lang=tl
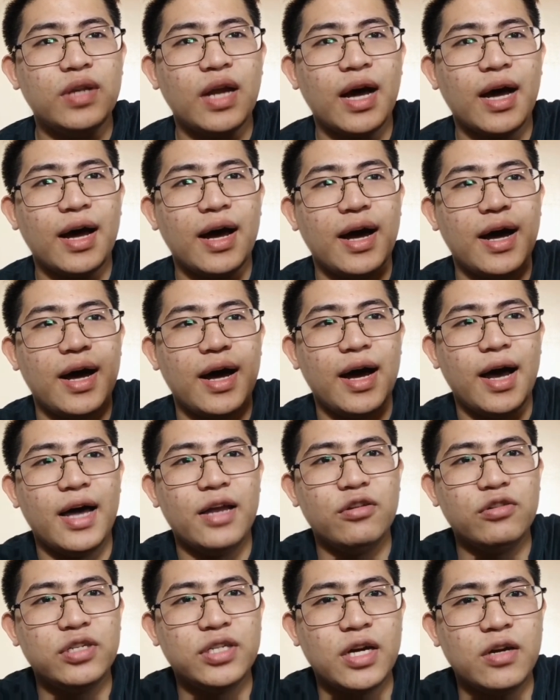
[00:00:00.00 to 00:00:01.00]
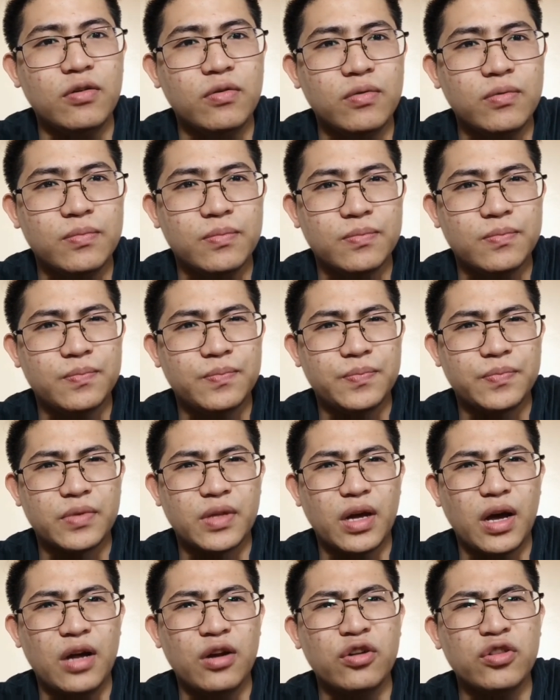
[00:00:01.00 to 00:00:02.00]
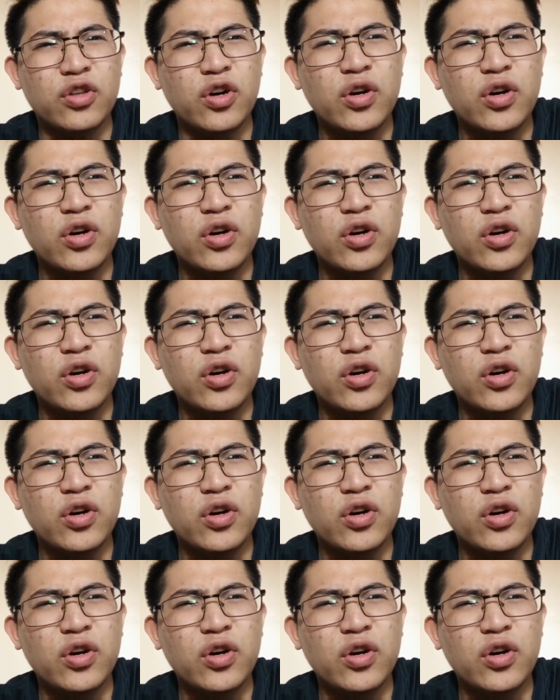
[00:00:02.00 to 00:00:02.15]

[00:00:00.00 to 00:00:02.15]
naka, ano siya, yung, ano to?